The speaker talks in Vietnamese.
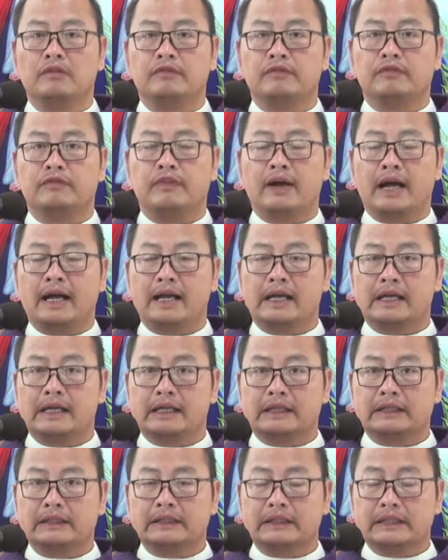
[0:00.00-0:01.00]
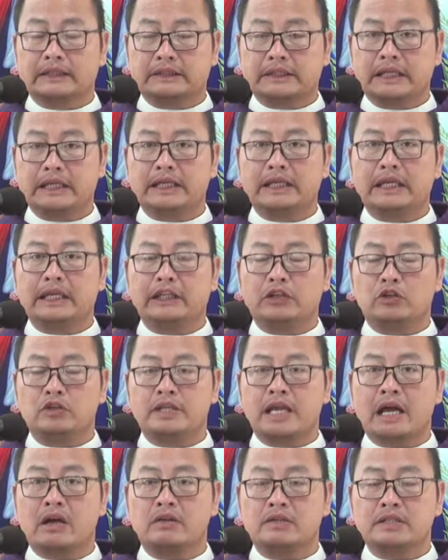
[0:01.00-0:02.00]
và đức tin Kitô
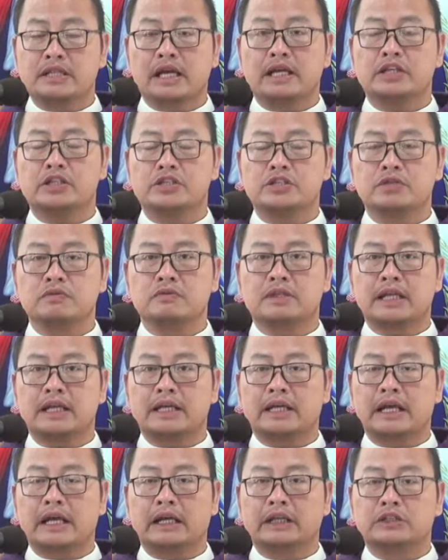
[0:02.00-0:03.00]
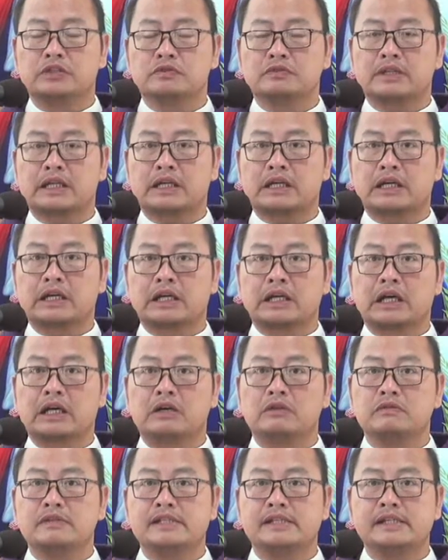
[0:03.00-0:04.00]
giáo dạy cho chúng ta rằng chúng ta
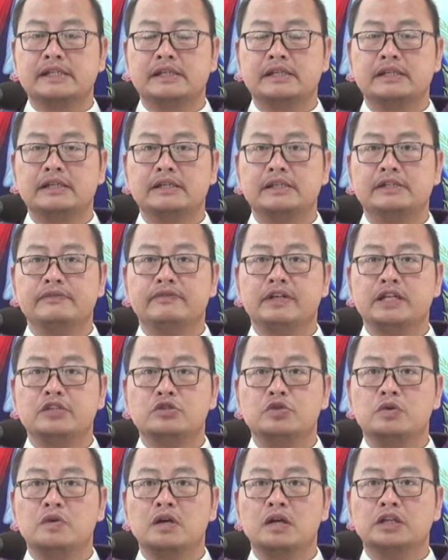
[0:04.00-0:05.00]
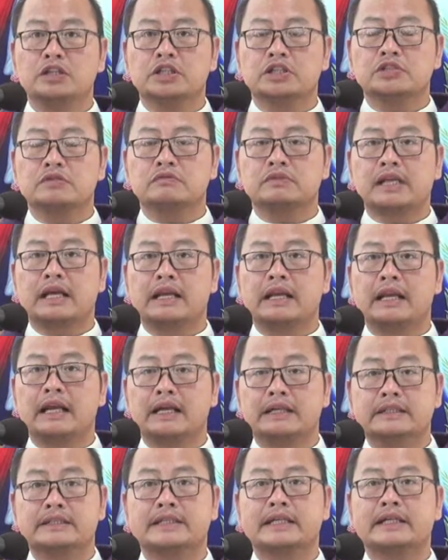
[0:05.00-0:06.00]
không xin với Chúa cho chúng ta
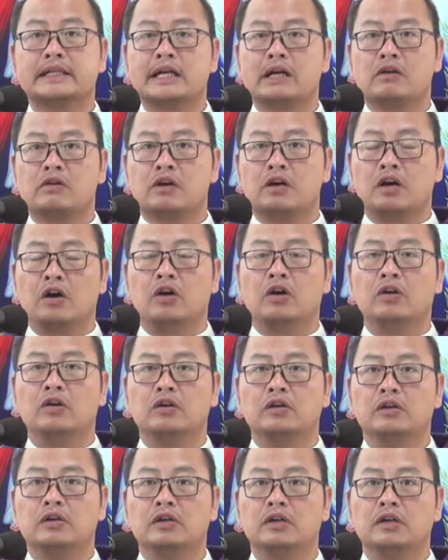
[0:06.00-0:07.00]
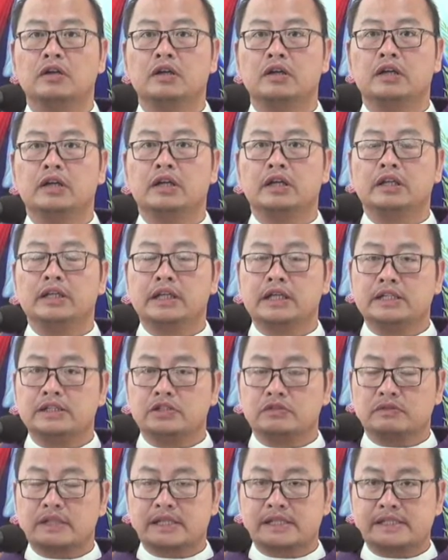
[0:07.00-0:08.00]
lẩn tránh đau khổ, nhưng
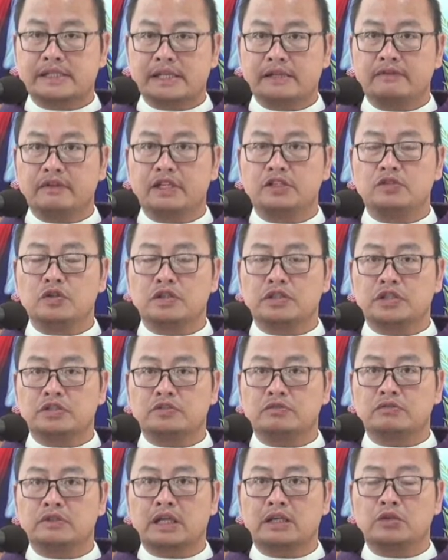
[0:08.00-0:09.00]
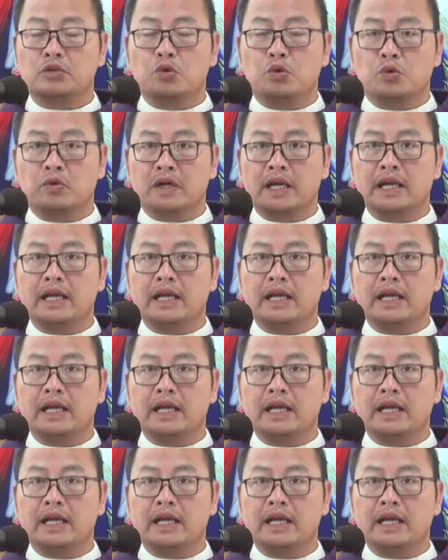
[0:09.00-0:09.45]
chúng ta xin với Chúa cho chúng ta đủ nghị